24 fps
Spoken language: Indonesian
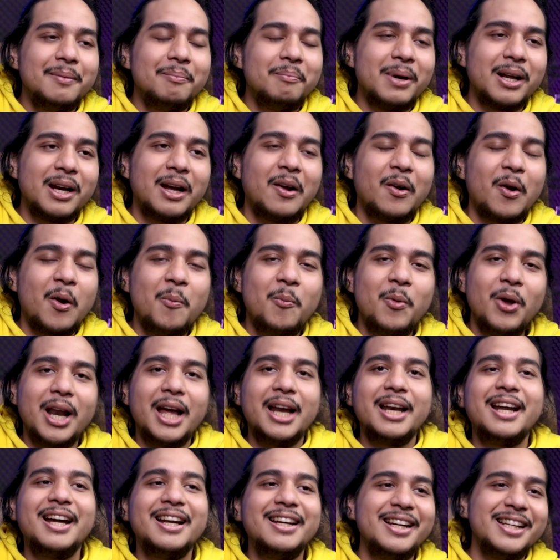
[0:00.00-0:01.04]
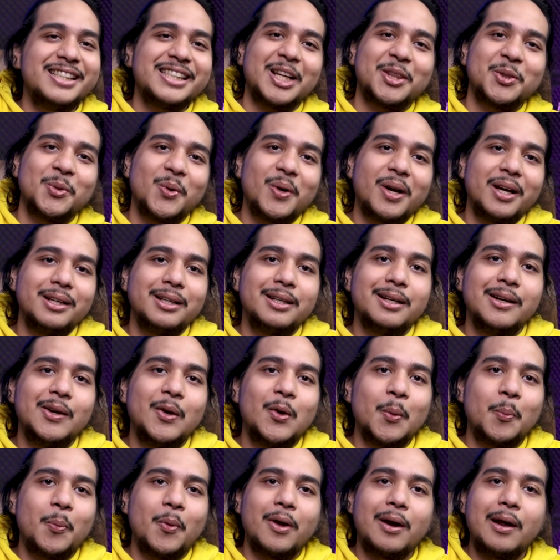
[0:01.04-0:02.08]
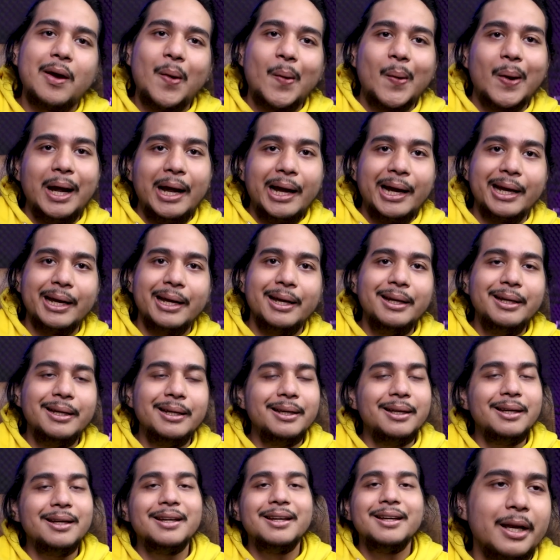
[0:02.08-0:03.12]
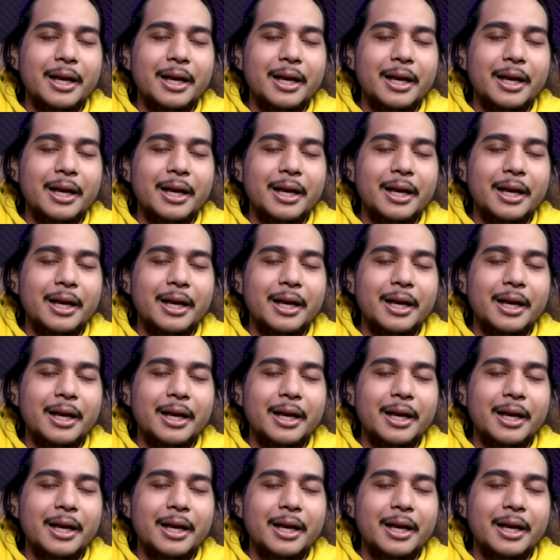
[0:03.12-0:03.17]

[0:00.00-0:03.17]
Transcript: bergerombolan dan disatukan ke grup orang-orang kayak gini.